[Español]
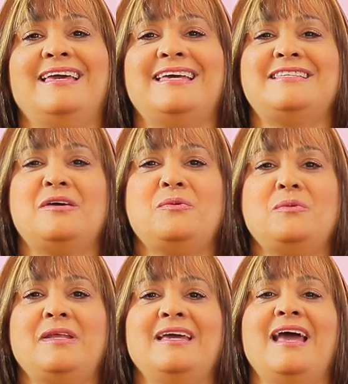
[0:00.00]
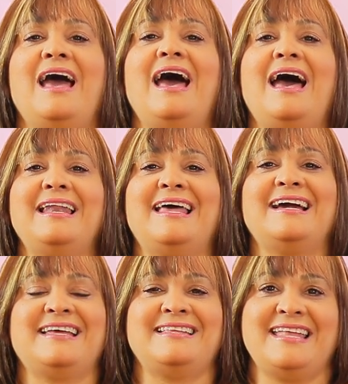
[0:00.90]
que se unen a
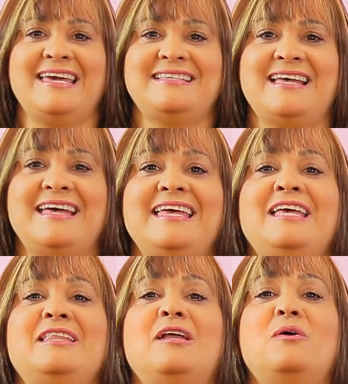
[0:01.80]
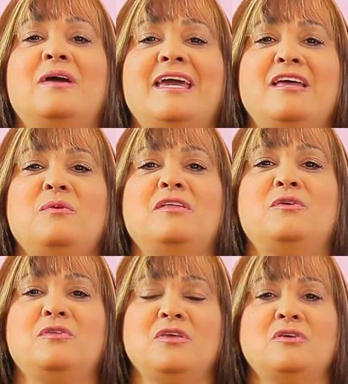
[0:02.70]
la grandeza de lo que es
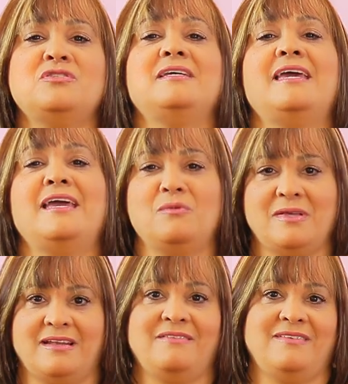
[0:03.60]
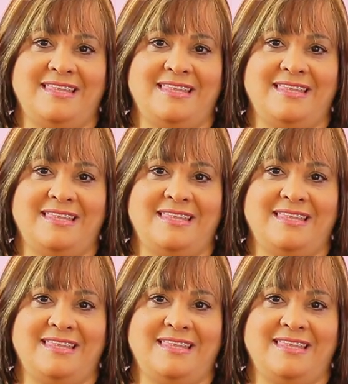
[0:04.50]
nuestro Dios en nuestras